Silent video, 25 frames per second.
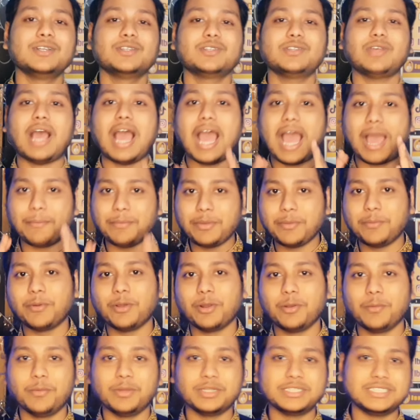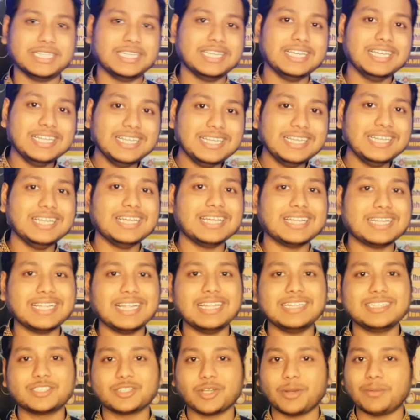তো আমি বলবো যে ইন্ডিয়াতে
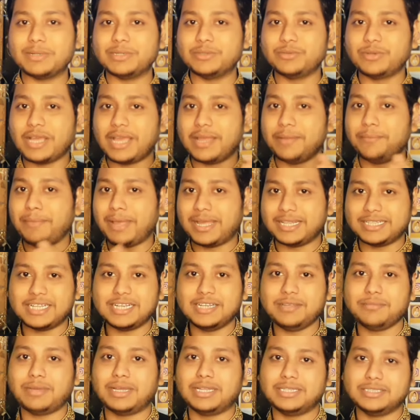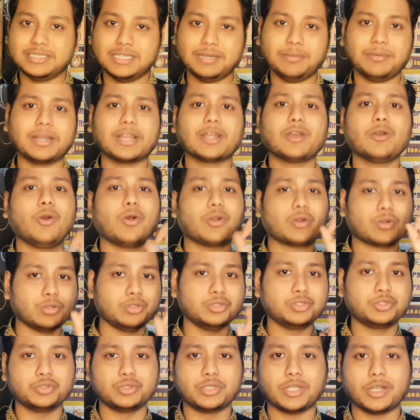সবাই উড়াই মেদানি মাঞ্জা মানে কটন
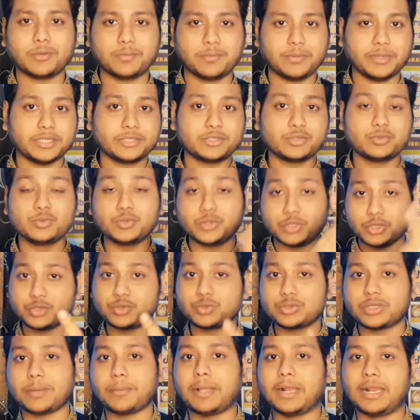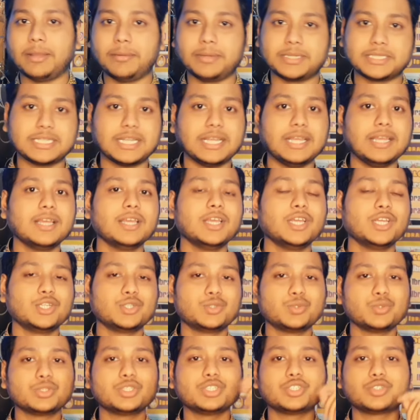সুতার উপরে সুতি সুতা বাংলা ভাষায়
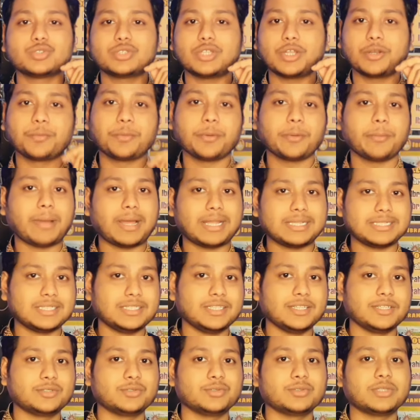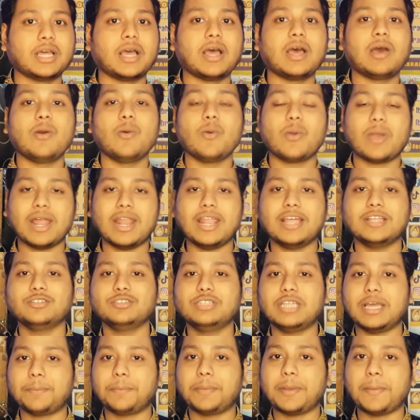সুতি সুতার উপরে মাঞ্জা দেওয়া সুতা ওখানে
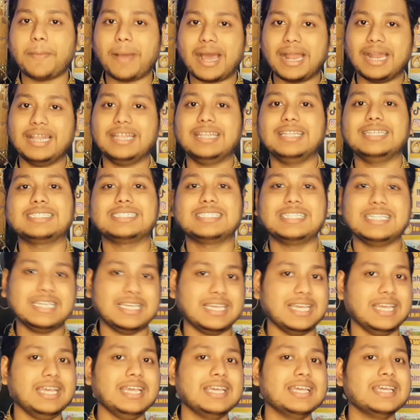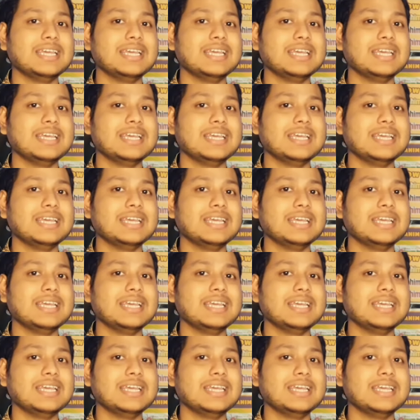যদি আপনি বাংলাদেশ থেকে